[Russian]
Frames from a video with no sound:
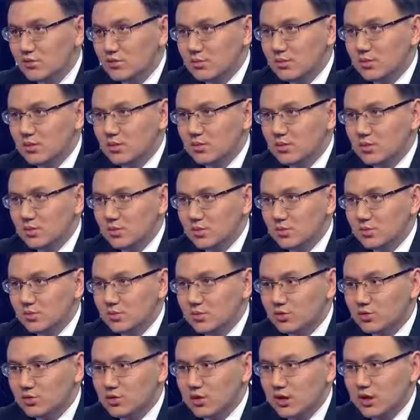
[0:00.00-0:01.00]
а,
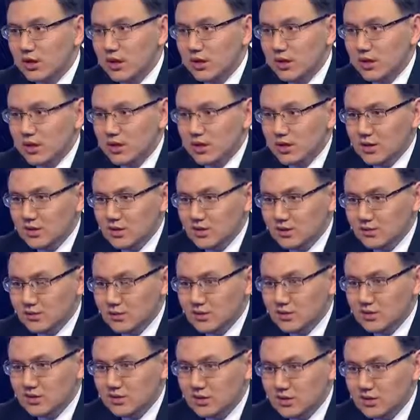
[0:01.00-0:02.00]
потихоньку. У
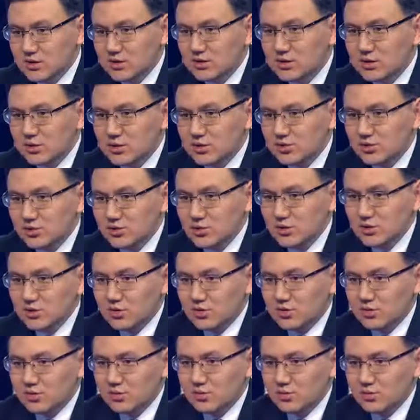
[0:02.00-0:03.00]
нас есть сейчас очень